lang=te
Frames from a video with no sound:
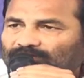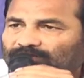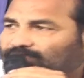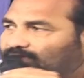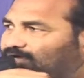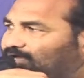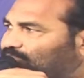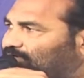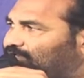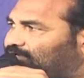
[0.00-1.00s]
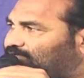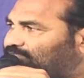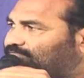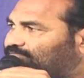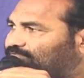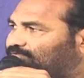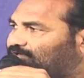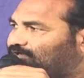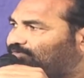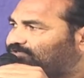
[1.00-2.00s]
రండి ఆ గన్మెన్ లేరు
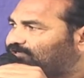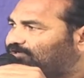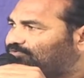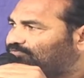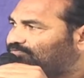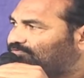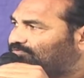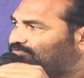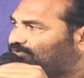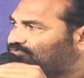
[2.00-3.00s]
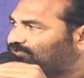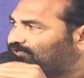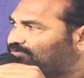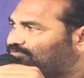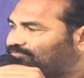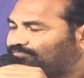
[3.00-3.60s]
రమేష్ గారు ధనంజయ్ గారు